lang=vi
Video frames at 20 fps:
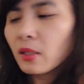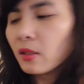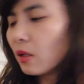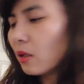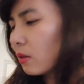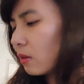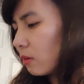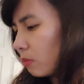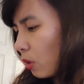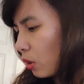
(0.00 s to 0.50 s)

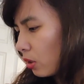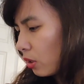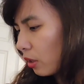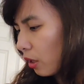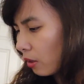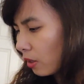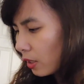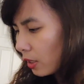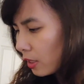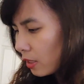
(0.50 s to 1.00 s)
còn mọi người
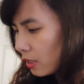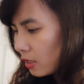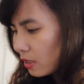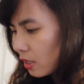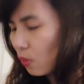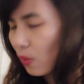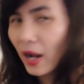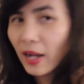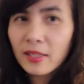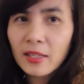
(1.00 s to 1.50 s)
nói là khi đi
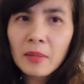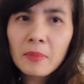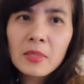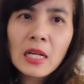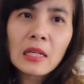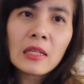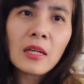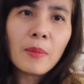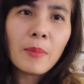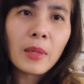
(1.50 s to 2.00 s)
ra ngoài thì em
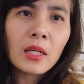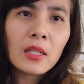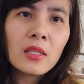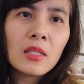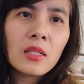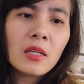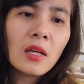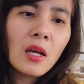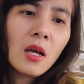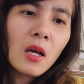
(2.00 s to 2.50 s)
trang điểm bằng cái
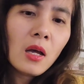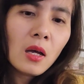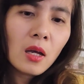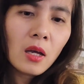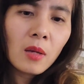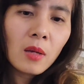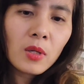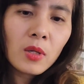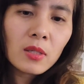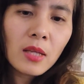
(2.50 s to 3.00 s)
gì
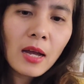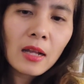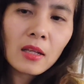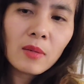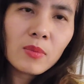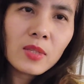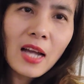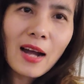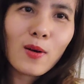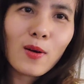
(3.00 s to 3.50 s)
em thực ra là
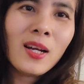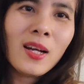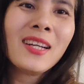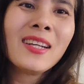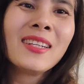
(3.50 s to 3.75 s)
em chả có